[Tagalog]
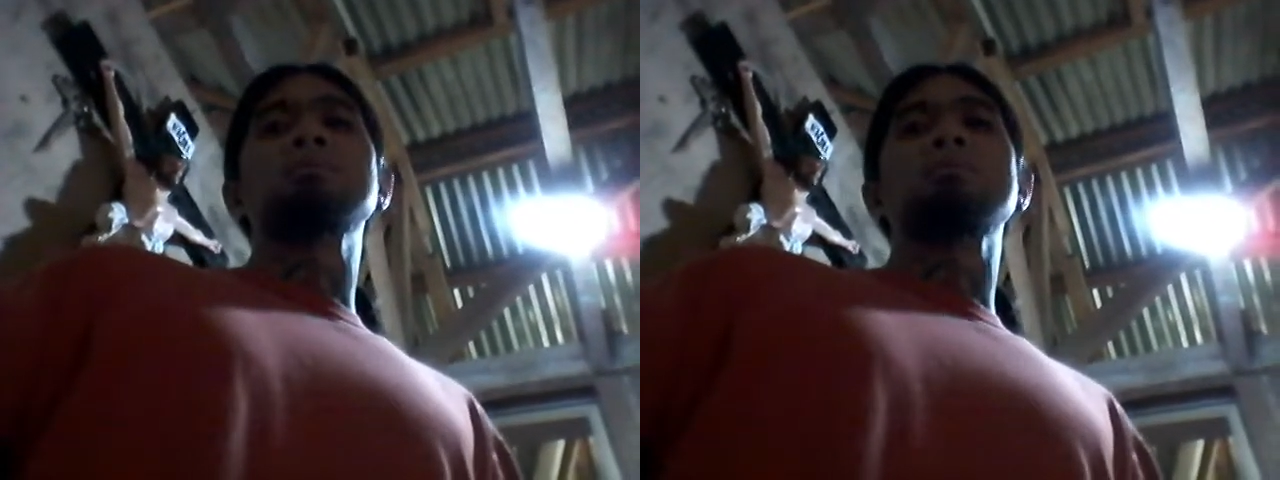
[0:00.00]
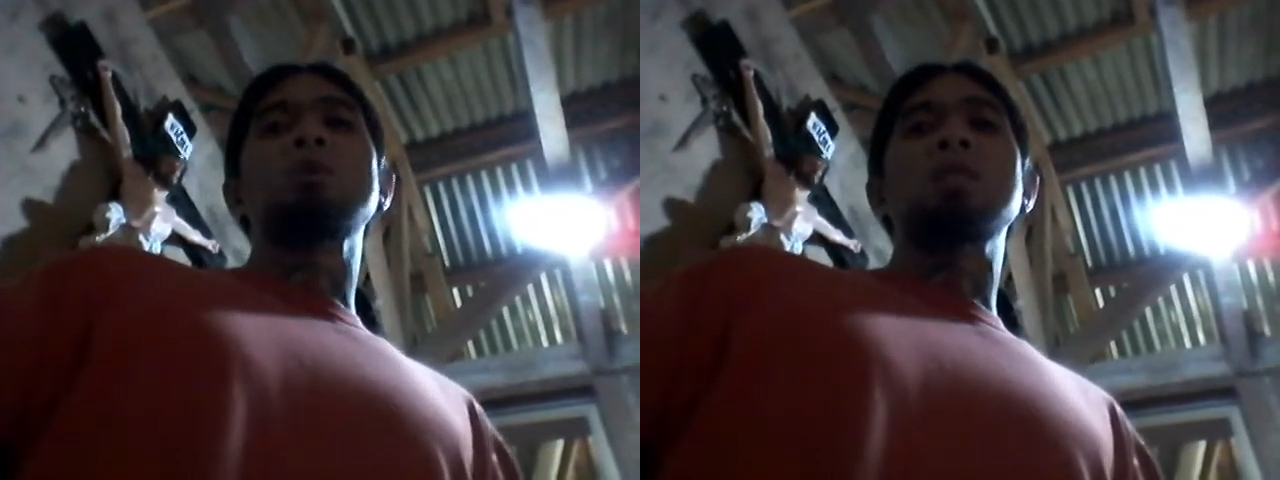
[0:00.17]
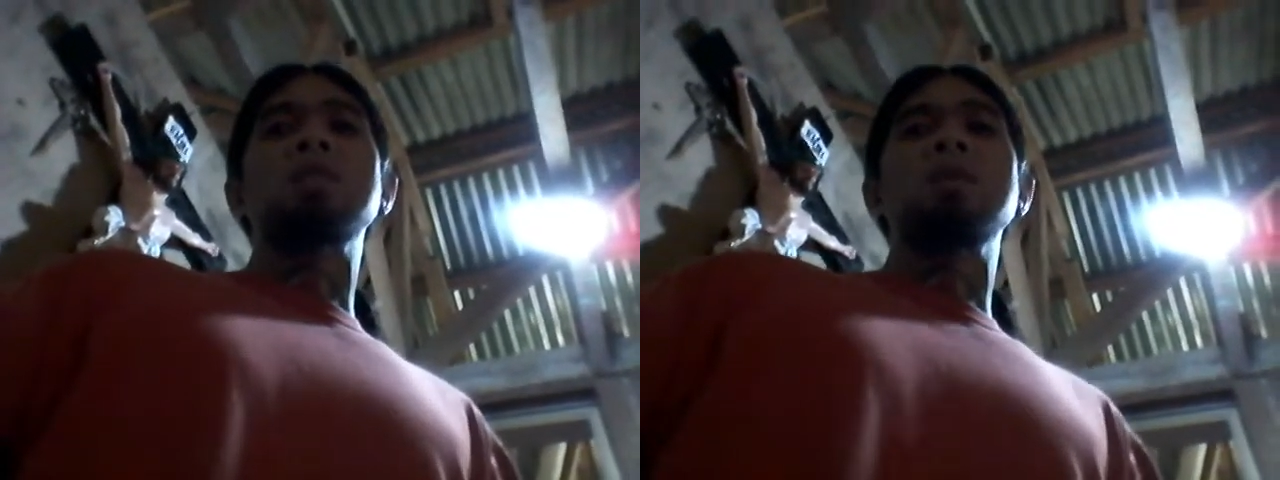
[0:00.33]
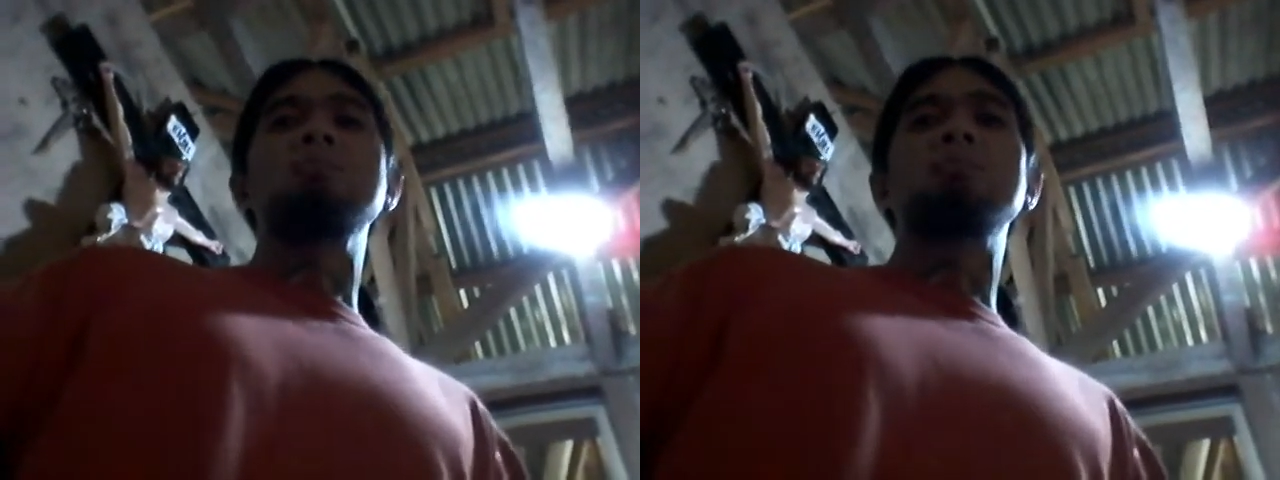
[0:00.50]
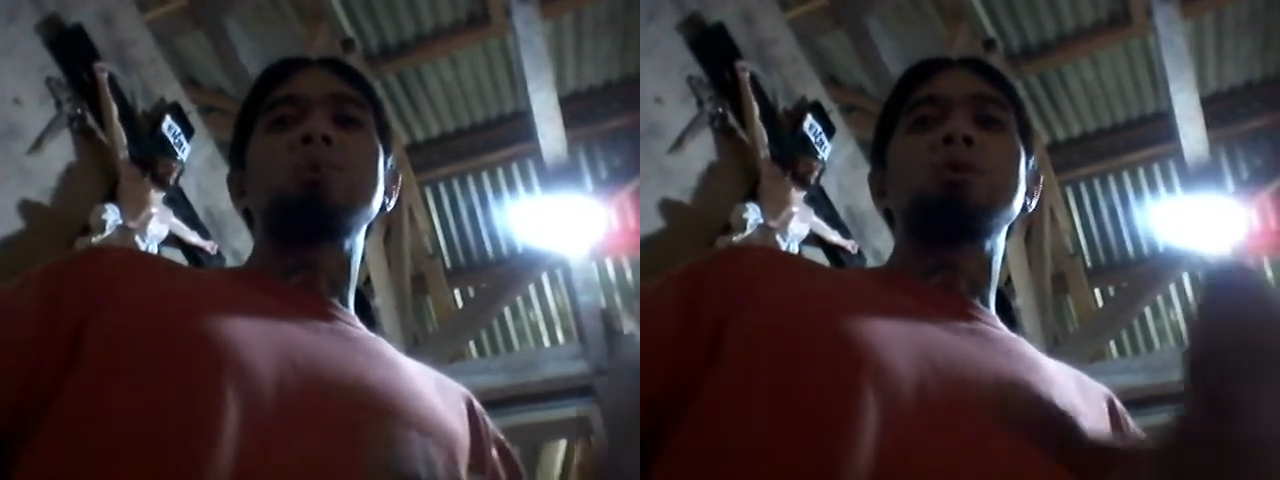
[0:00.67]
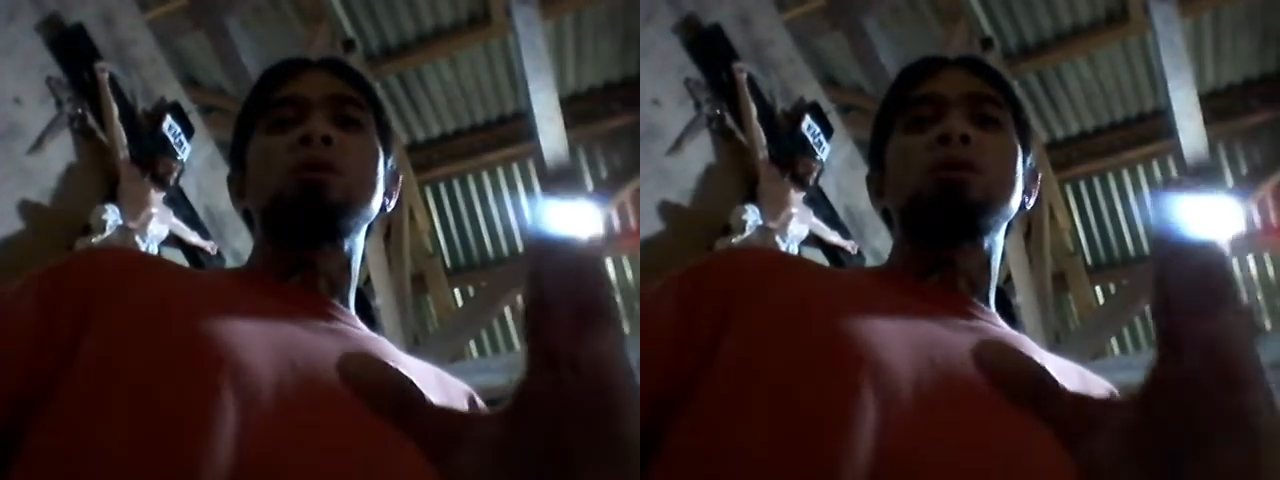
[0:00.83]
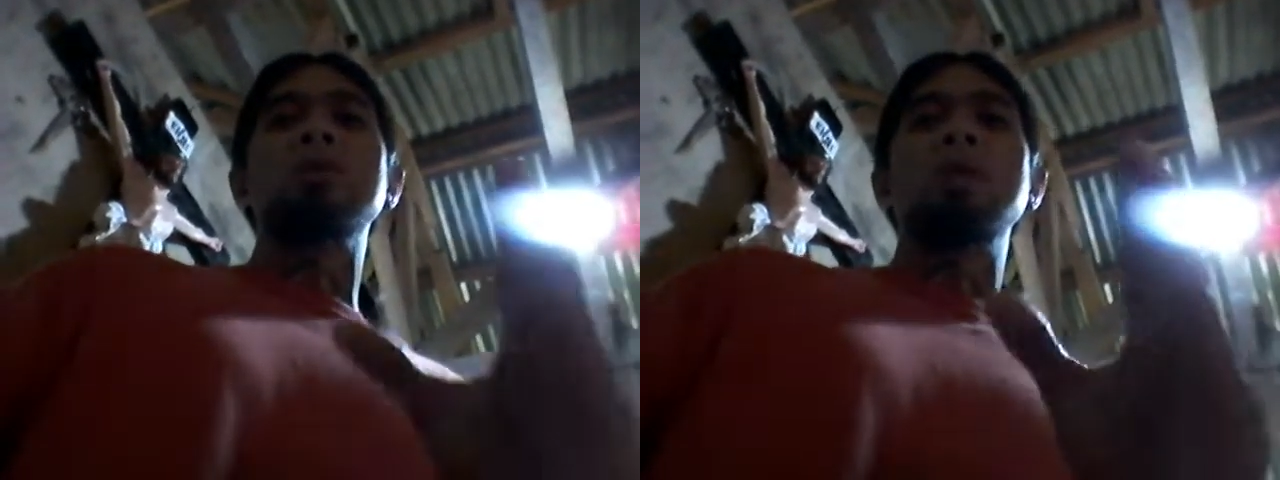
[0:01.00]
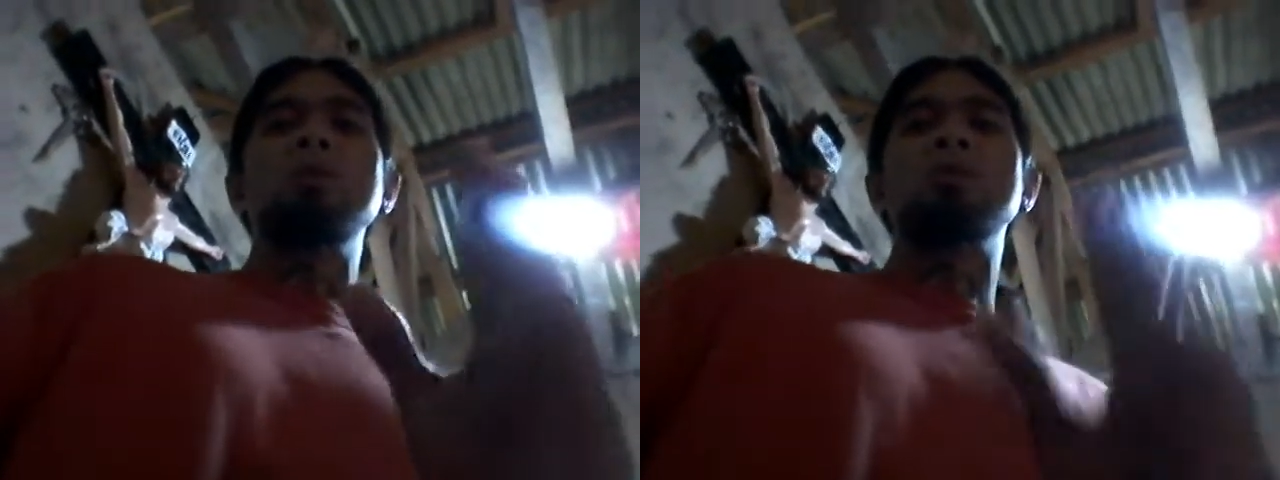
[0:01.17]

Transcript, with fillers: For example, kay